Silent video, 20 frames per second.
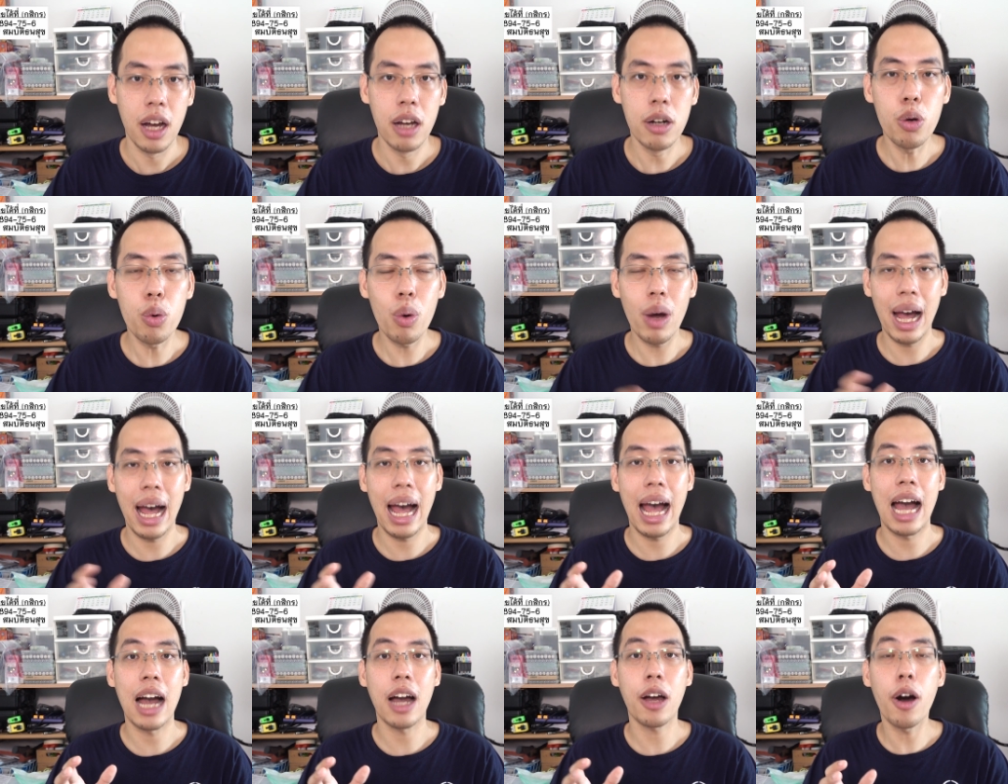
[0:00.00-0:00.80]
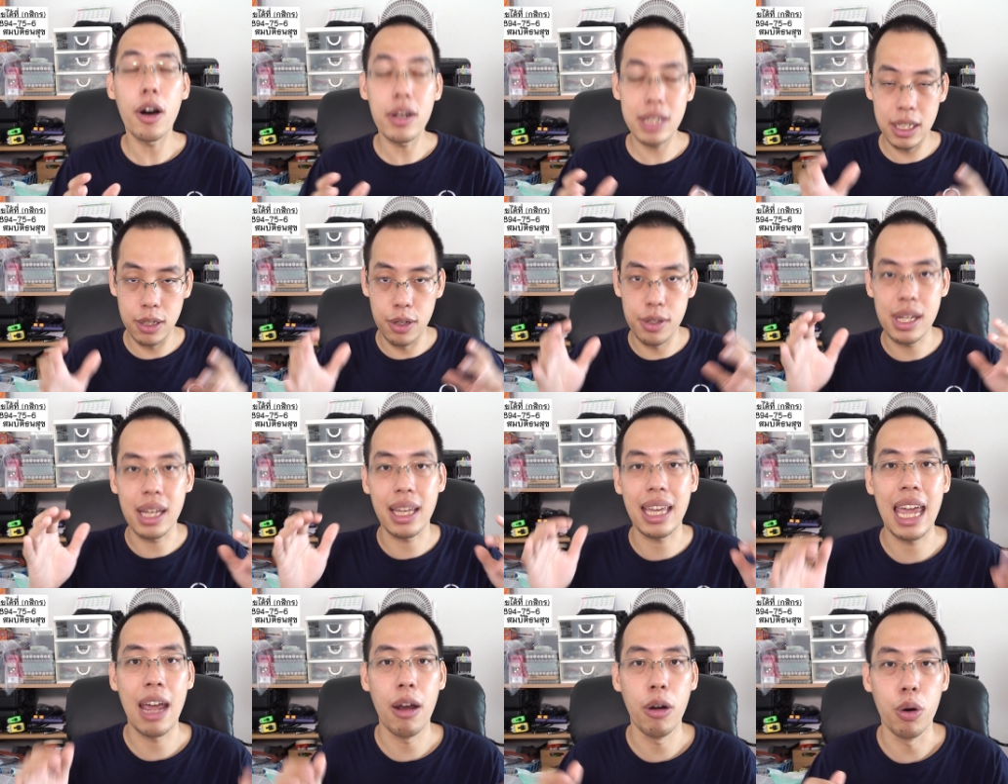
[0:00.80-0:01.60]
ลูกค้าก็จะลดส
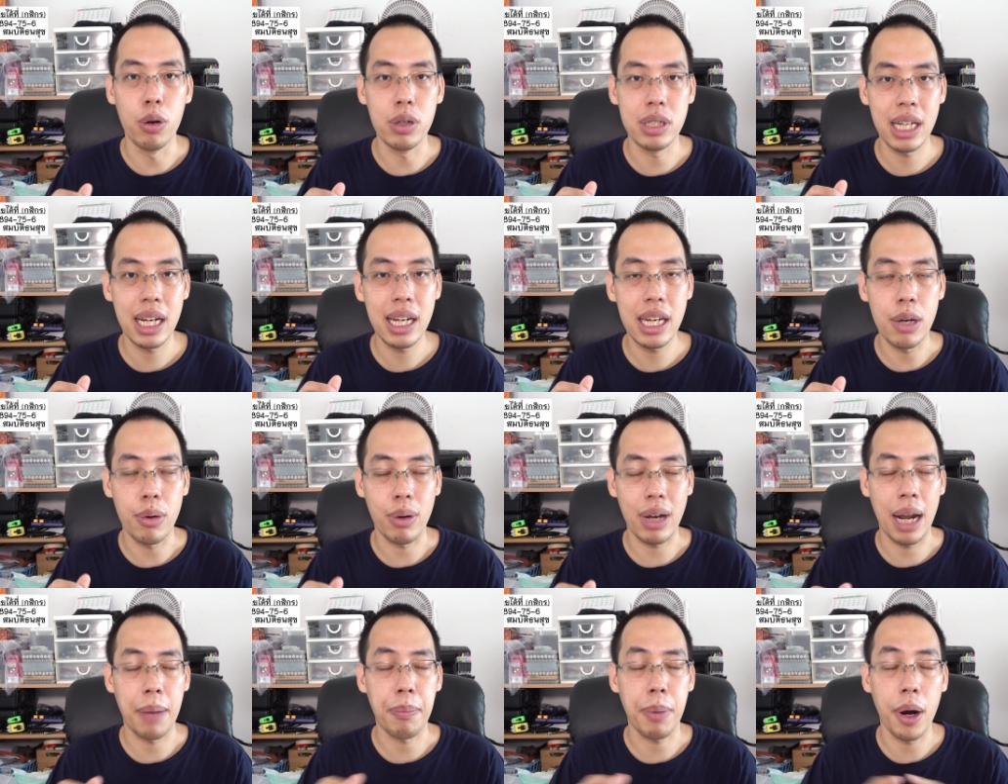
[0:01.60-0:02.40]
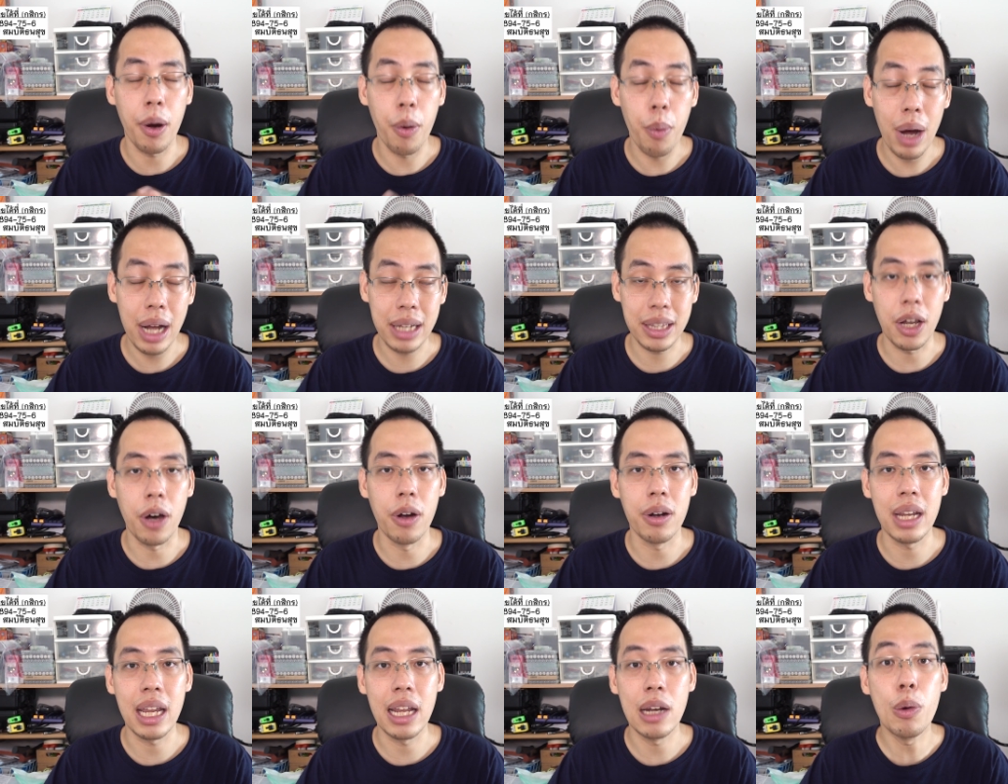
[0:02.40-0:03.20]
เกลลงเช่นเดียวกัน เพราะว่าตอน
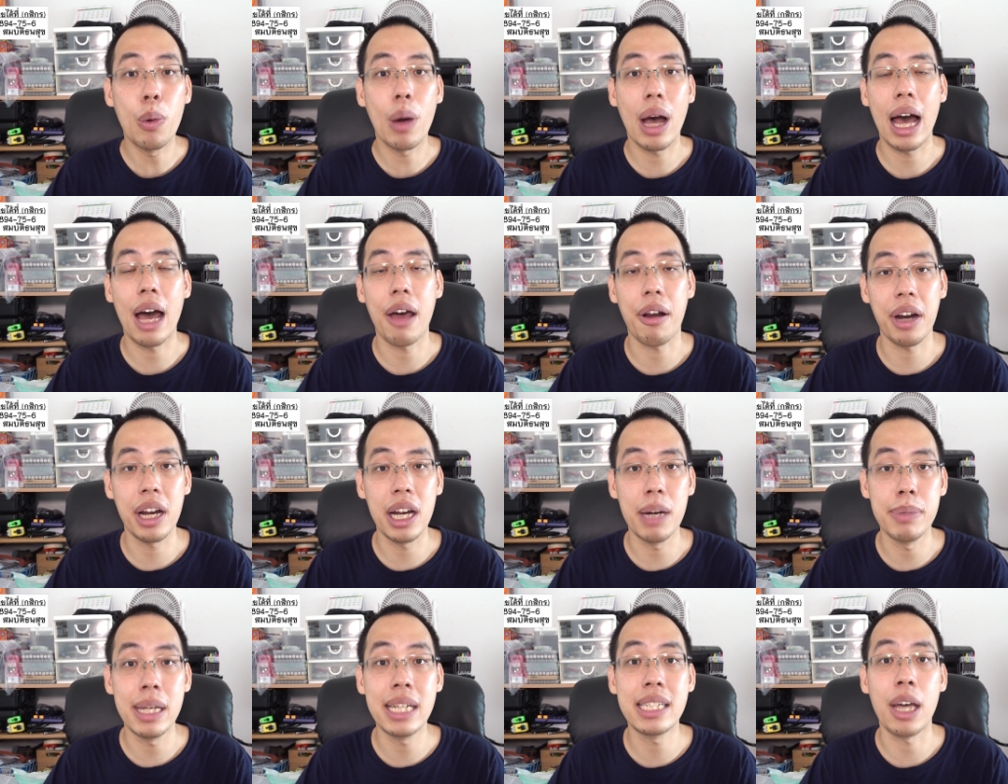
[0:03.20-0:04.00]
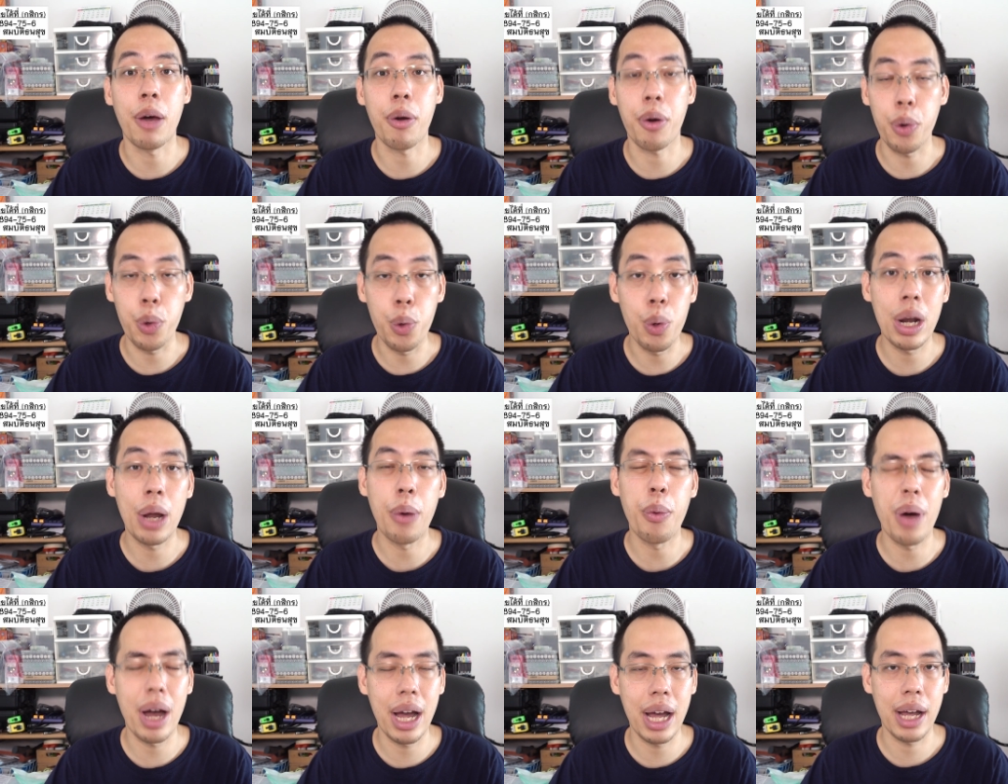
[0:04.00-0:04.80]
นี้ลูกค้าเริ่มที่จะรู้แล้ว
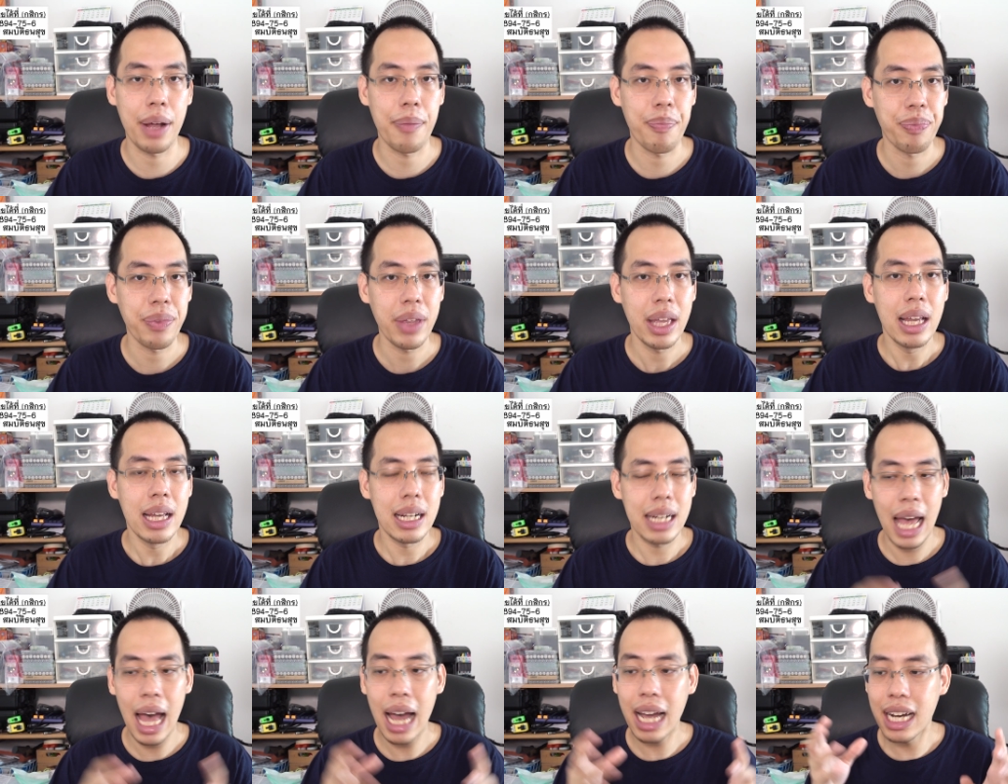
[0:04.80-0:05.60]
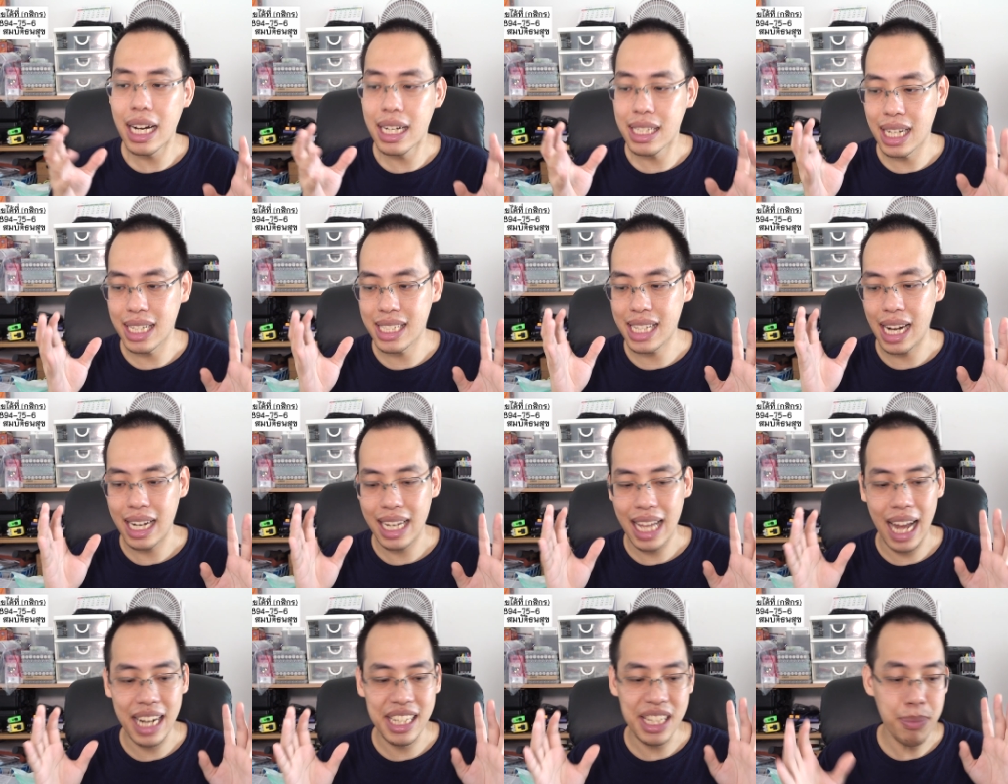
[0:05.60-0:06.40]
ว่าถ้าเกิดจะจัด
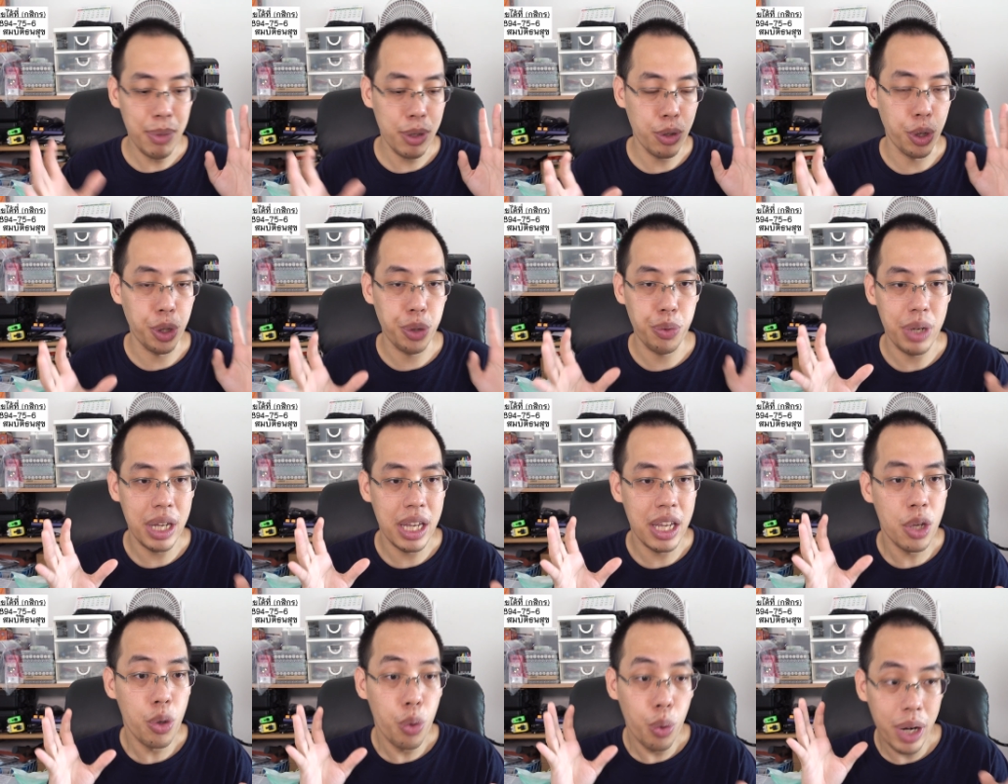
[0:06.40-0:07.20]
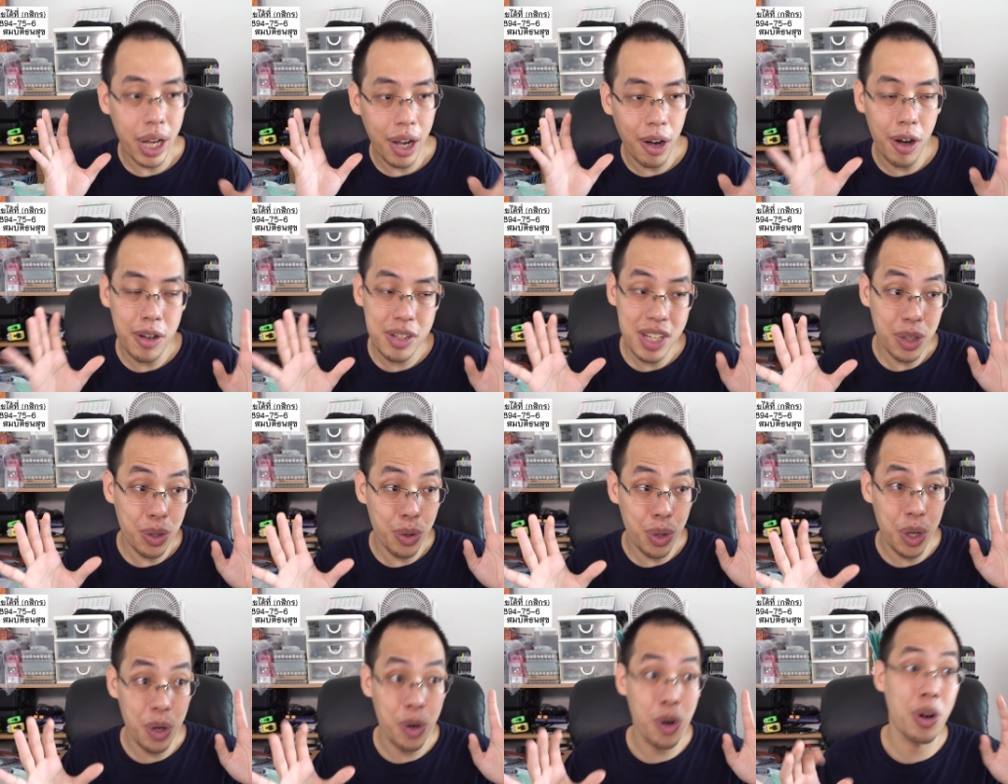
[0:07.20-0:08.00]
งานที่มีดนตรีอยู่ในห้องสตู
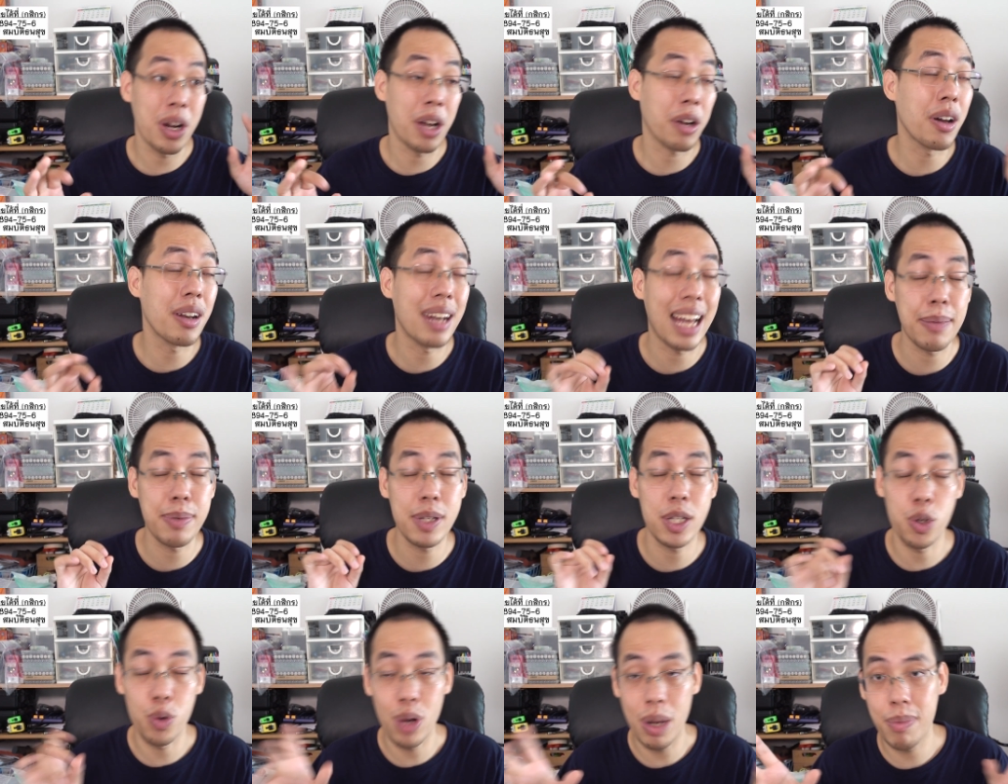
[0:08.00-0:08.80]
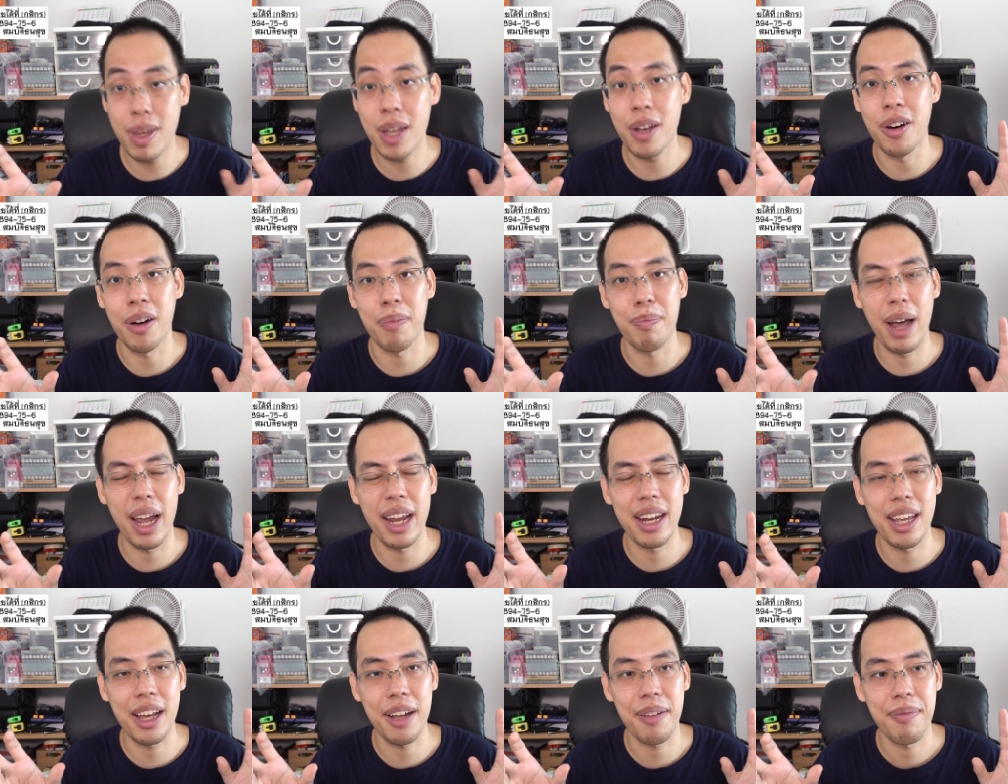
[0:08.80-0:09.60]
ดิโอ แล้วก็ไลฟ์สตรีมมิ่งออกไป
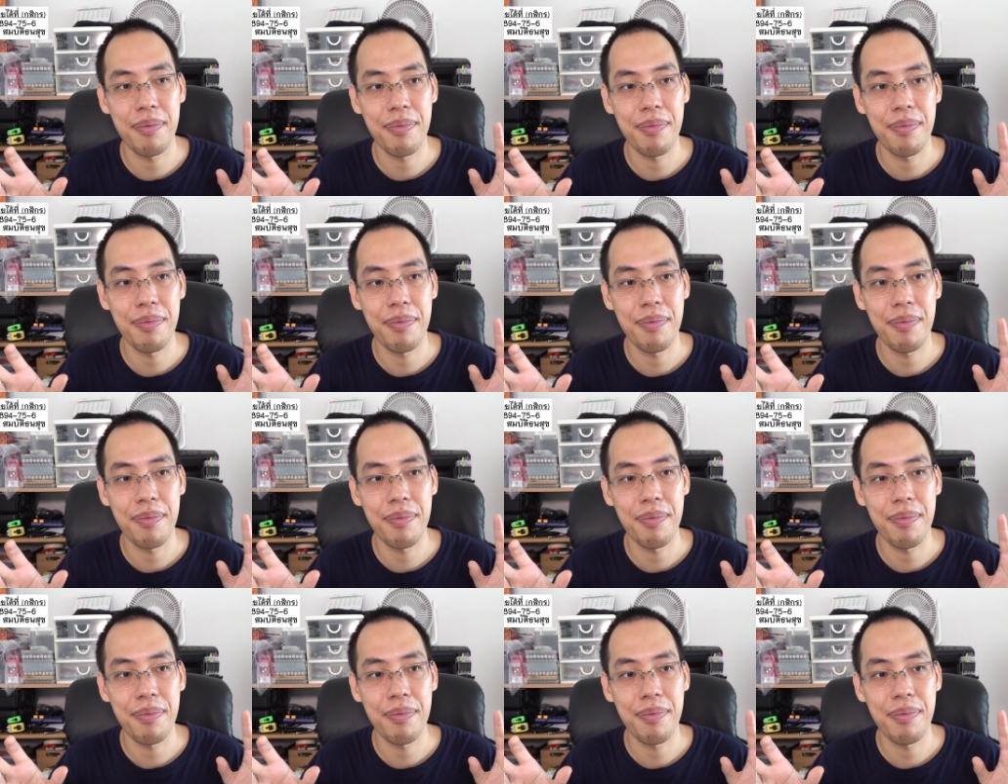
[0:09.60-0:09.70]
เนี่ย